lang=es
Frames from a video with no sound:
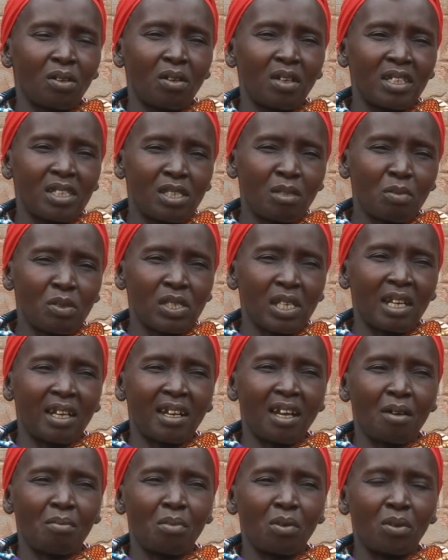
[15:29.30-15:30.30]
Desde el
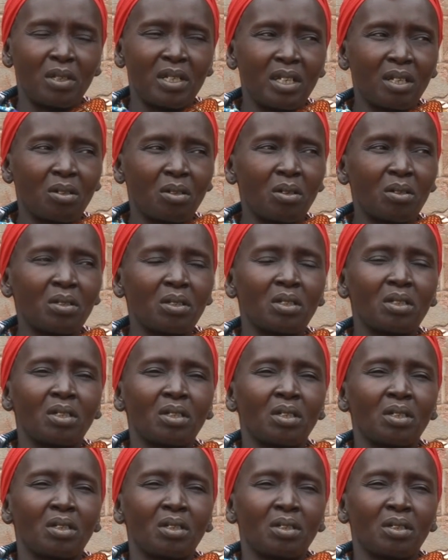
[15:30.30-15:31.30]
centro,
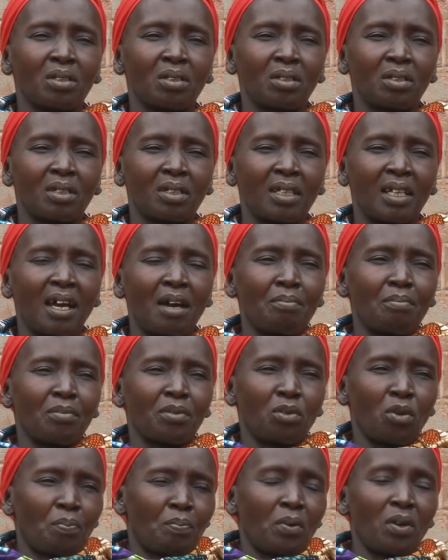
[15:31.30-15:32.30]
atendemos las comunidades
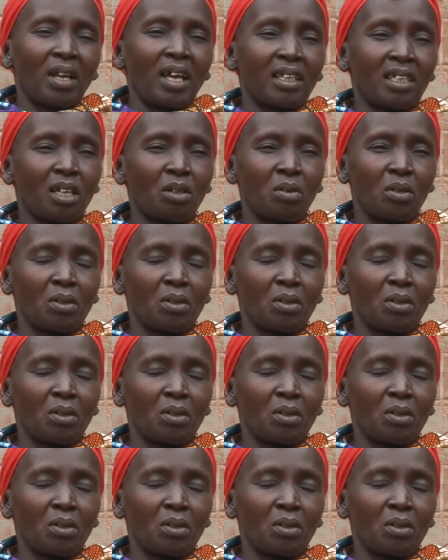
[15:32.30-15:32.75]
de base.